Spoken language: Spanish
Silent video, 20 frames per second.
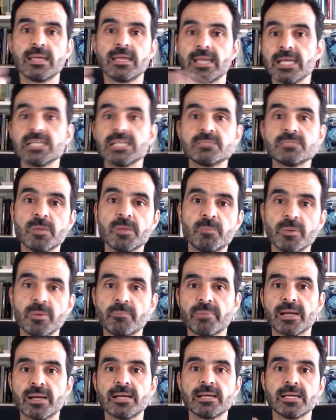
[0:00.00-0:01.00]
es mi
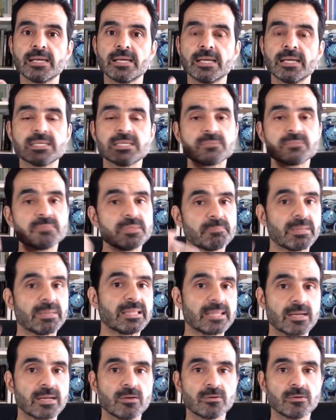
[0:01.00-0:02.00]
pipa, es mi
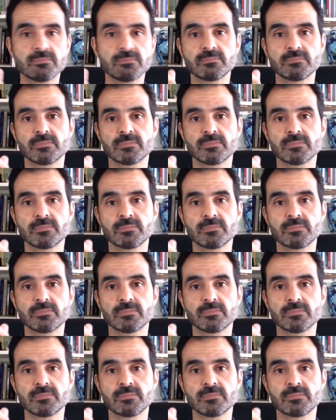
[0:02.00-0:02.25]
pantalón,